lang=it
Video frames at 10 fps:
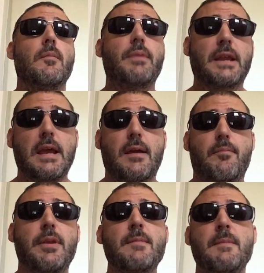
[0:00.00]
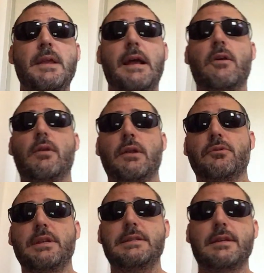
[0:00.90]
Perché prima mi leggo la
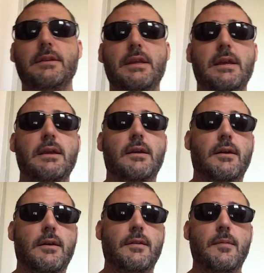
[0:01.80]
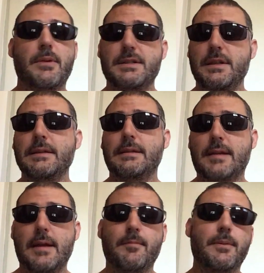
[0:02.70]
notizia di, eh, del presidente
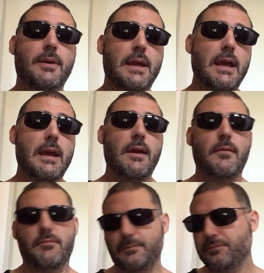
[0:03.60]
Trump che